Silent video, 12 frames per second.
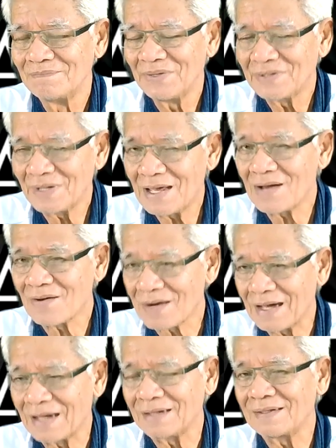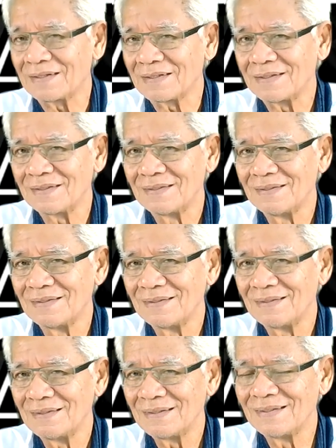ไม่ใช่ได้อรหันต์นะ
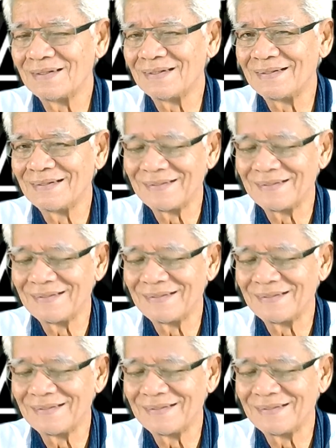เออ